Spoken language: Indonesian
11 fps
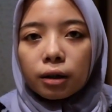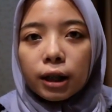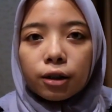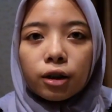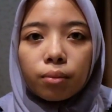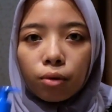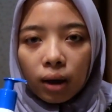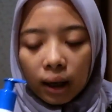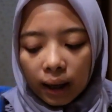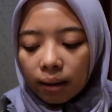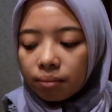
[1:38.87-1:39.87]
udah cuci
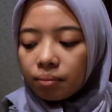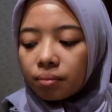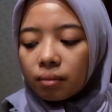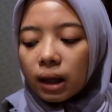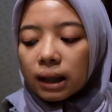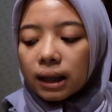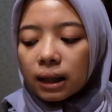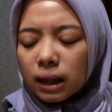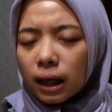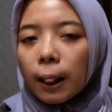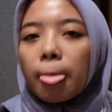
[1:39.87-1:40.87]
muka
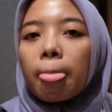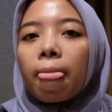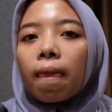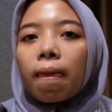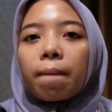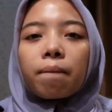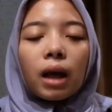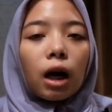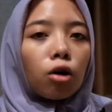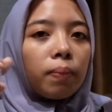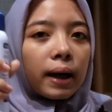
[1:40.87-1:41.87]
biasanya
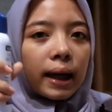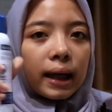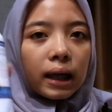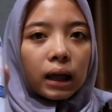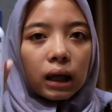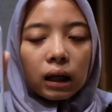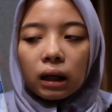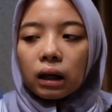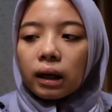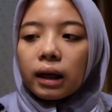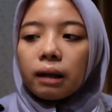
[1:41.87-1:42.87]
aku pakai ini
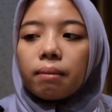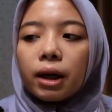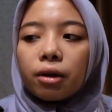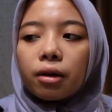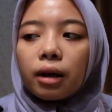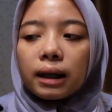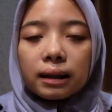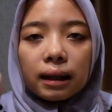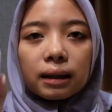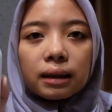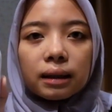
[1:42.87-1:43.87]
ini bio
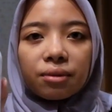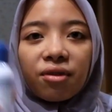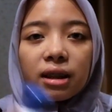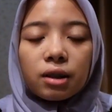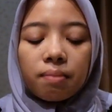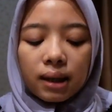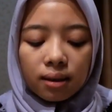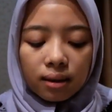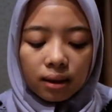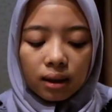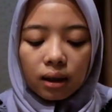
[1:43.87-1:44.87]
essence face
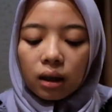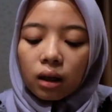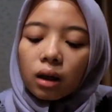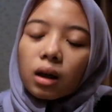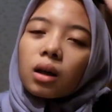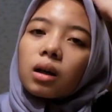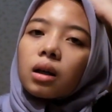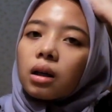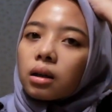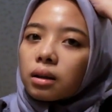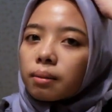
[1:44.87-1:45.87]
mist
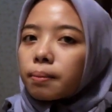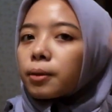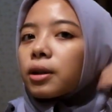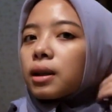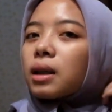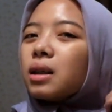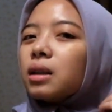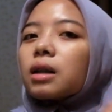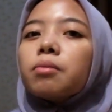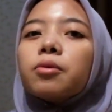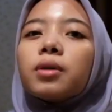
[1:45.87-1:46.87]
disemprotin
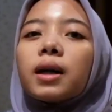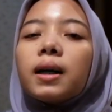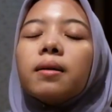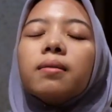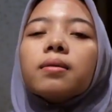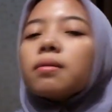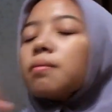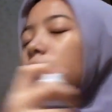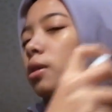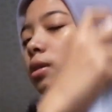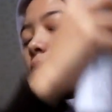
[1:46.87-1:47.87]
aja ke muka
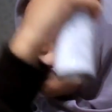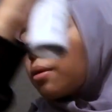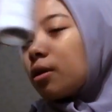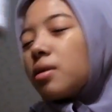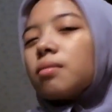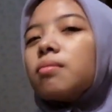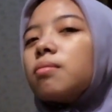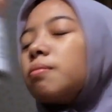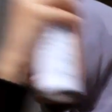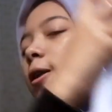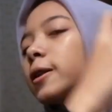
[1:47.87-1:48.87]
semprot semprot
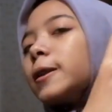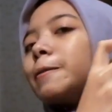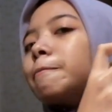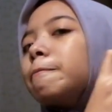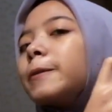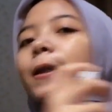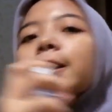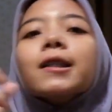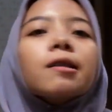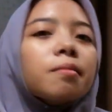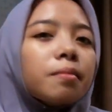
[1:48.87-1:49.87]
semprot semprot